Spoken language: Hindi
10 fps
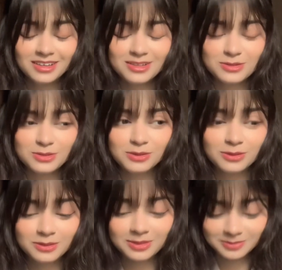सो
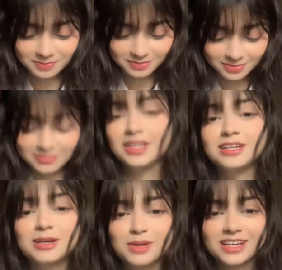so,
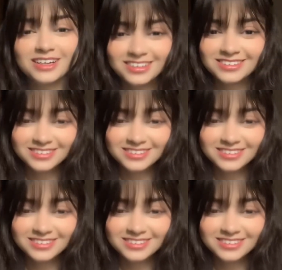देखना पड़ेगा